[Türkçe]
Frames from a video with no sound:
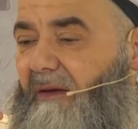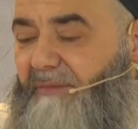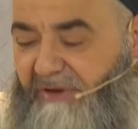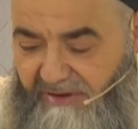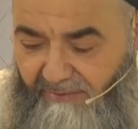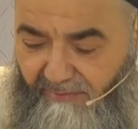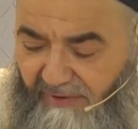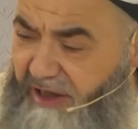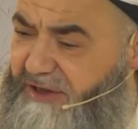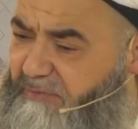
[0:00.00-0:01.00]
Bizim
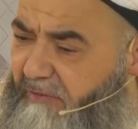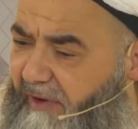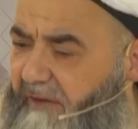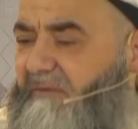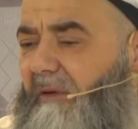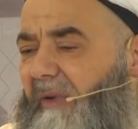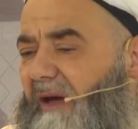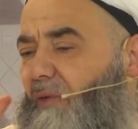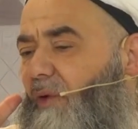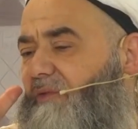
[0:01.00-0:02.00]
hiçbir vakıfta ben
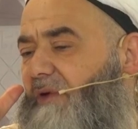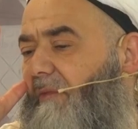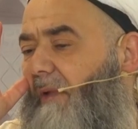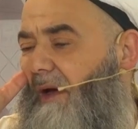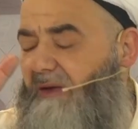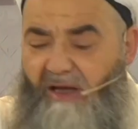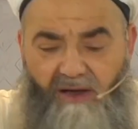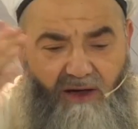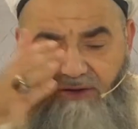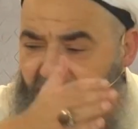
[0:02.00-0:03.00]
yokmuş. Diğer
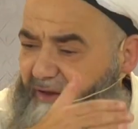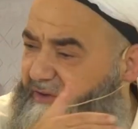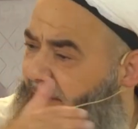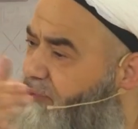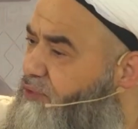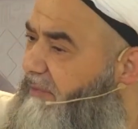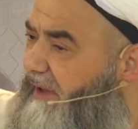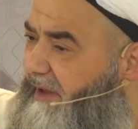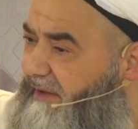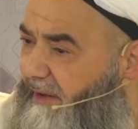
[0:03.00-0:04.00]
arkadaşlar
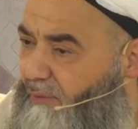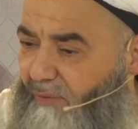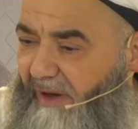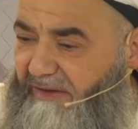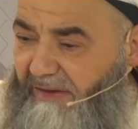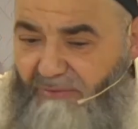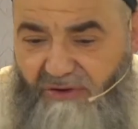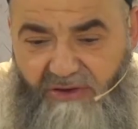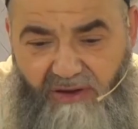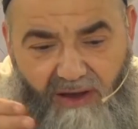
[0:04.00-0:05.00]
Müslümanlardan
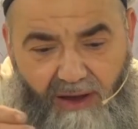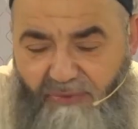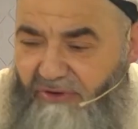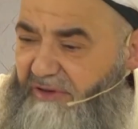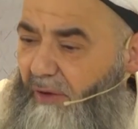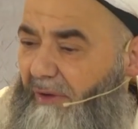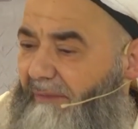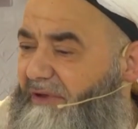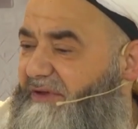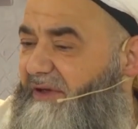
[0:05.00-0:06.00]
güvendiğimiz hepiniz de
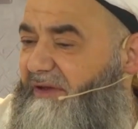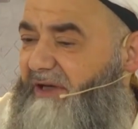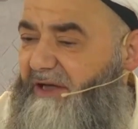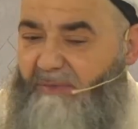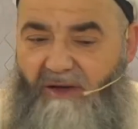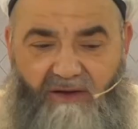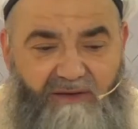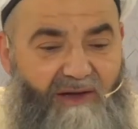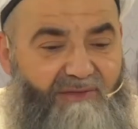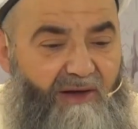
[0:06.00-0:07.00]
olabilirsiniz asbel
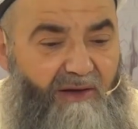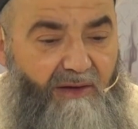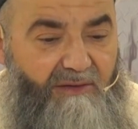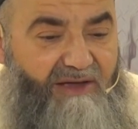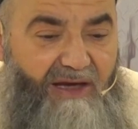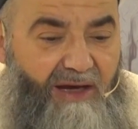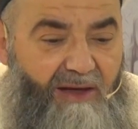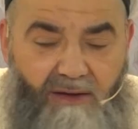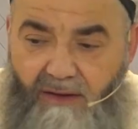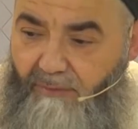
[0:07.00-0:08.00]
kader. Niye?
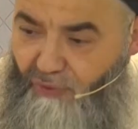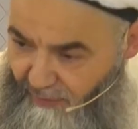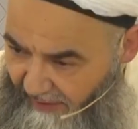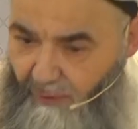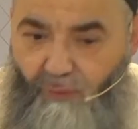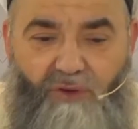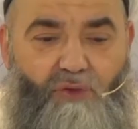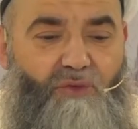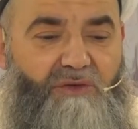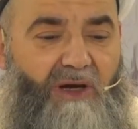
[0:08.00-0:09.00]
E, Müslümana
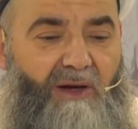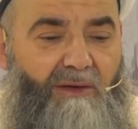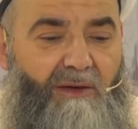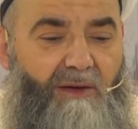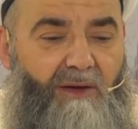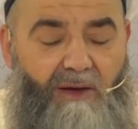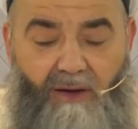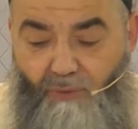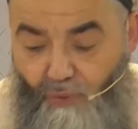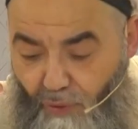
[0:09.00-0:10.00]
güveniyoruz ya.
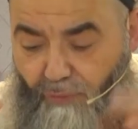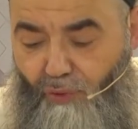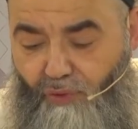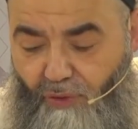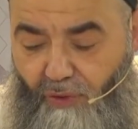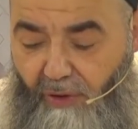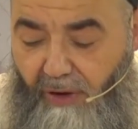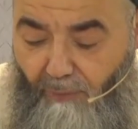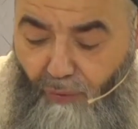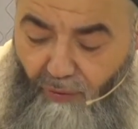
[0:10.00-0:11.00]
Durum budur.
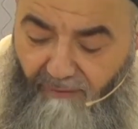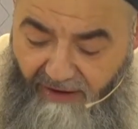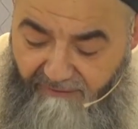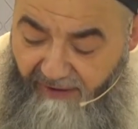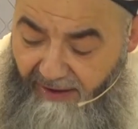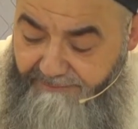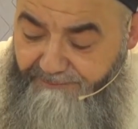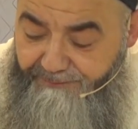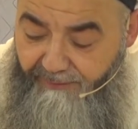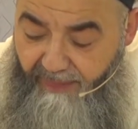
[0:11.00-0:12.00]
Bu vakfa
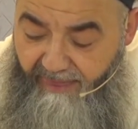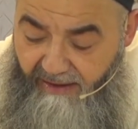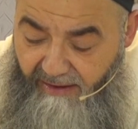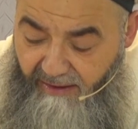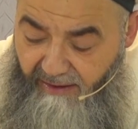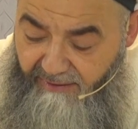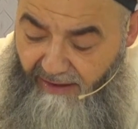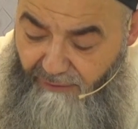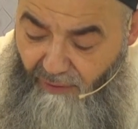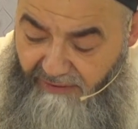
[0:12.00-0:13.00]
e,
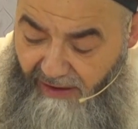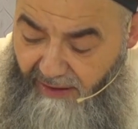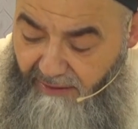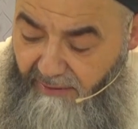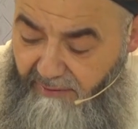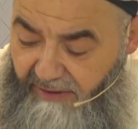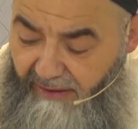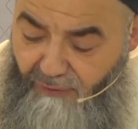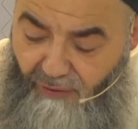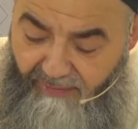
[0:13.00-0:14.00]
radyoda,
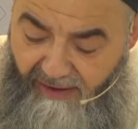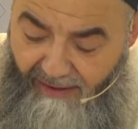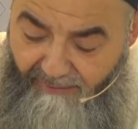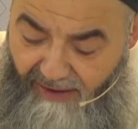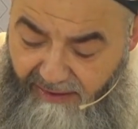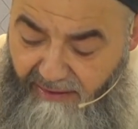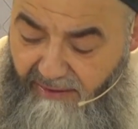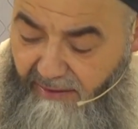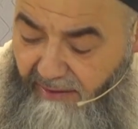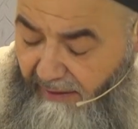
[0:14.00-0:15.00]
televizyon beraber
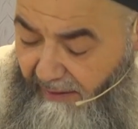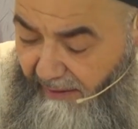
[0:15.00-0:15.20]
e,